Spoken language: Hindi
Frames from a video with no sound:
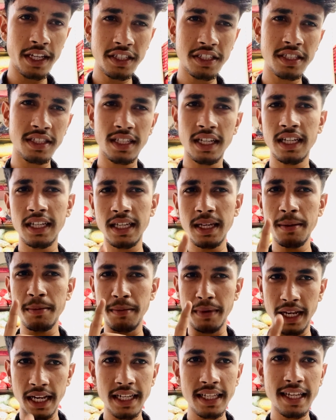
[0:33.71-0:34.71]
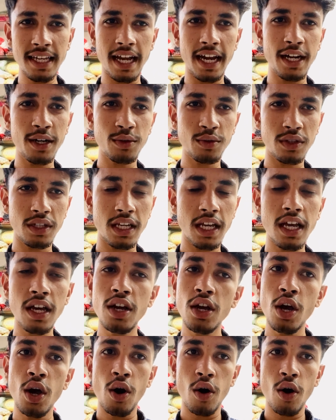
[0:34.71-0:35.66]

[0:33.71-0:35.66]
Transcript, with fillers: इंच तक ये मेल की हाइट होती है